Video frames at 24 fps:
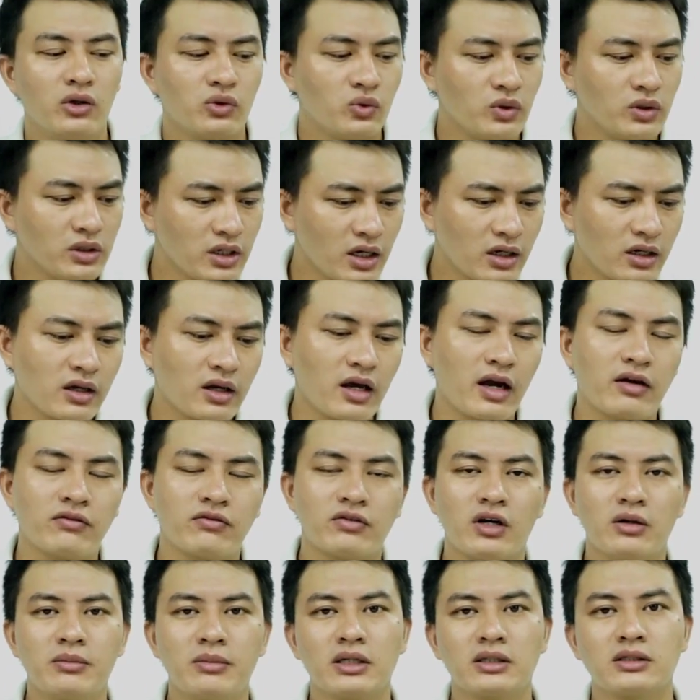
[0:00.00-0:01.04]
Tuy nhiên là
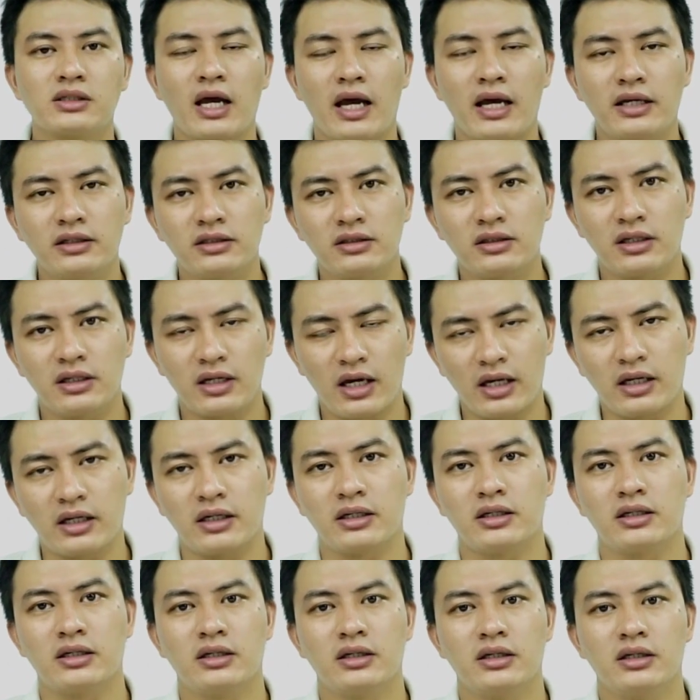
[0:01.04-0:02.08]
với mức giá như thế này
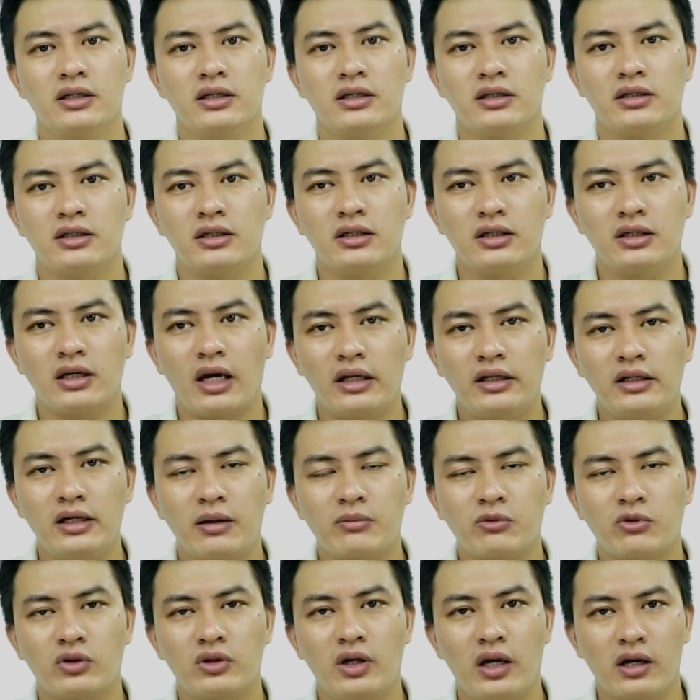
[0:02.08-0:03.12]
thì anh
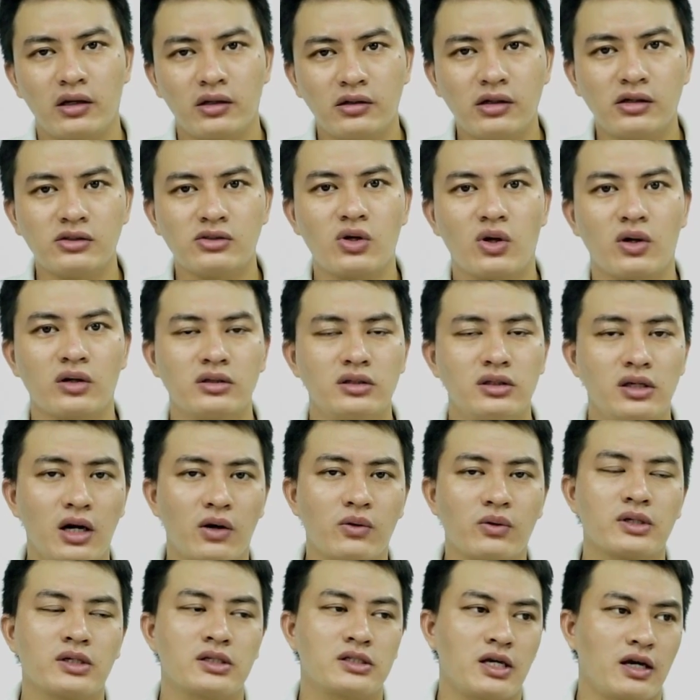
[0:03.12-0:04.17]
em có thể lựa chọn
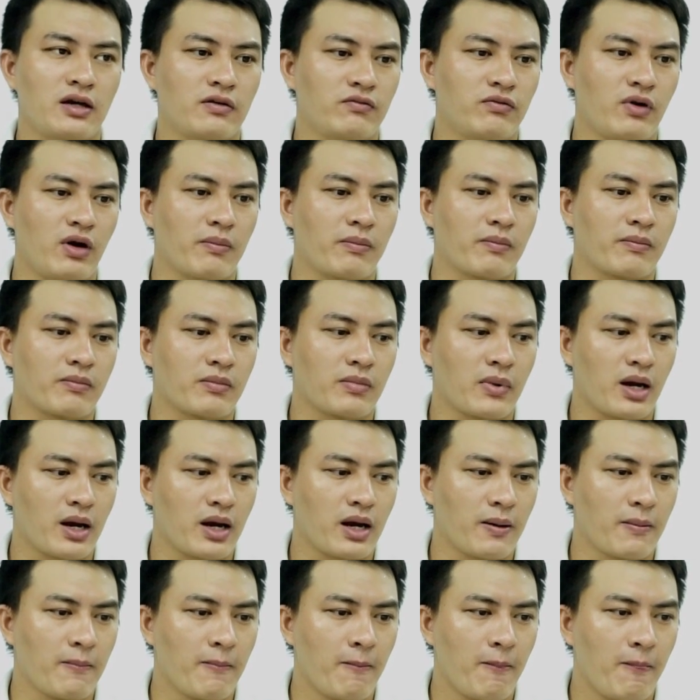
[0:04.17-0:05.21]
nhiều cái sản phẩm
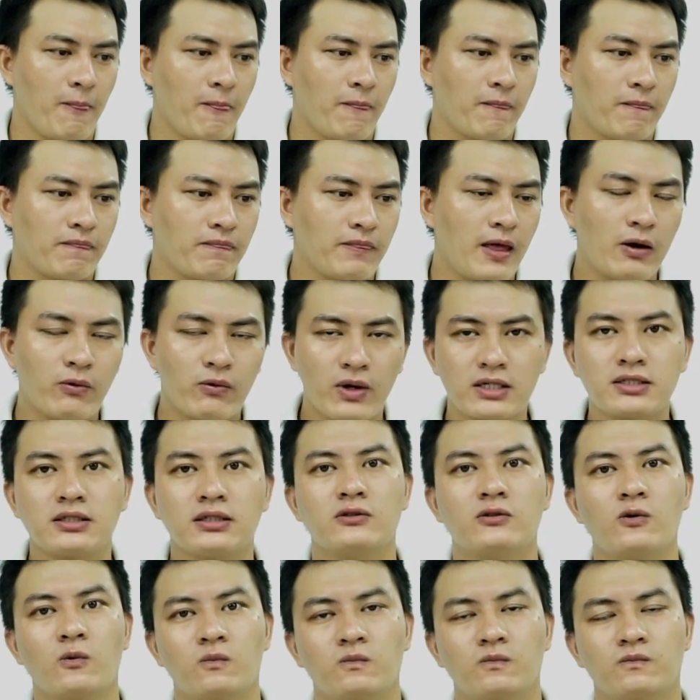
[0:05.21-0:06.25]
mà đã qua
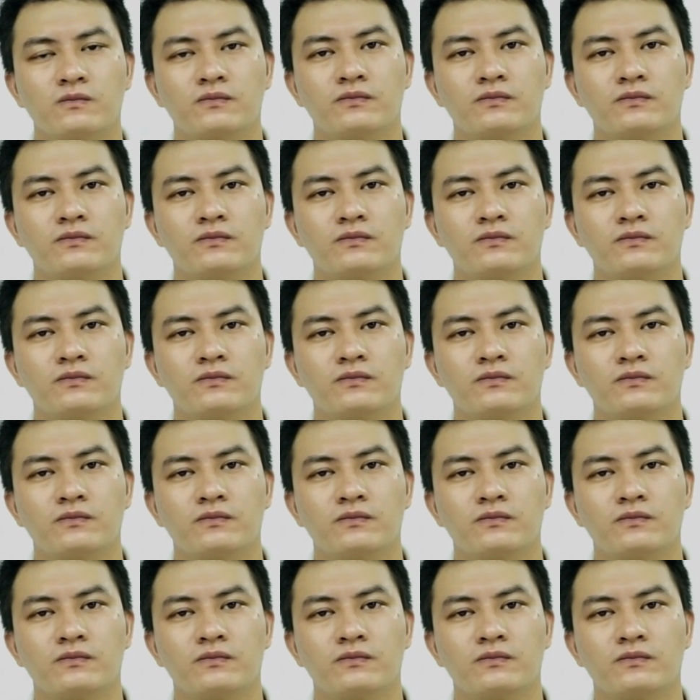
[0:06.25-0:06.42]
sử dụng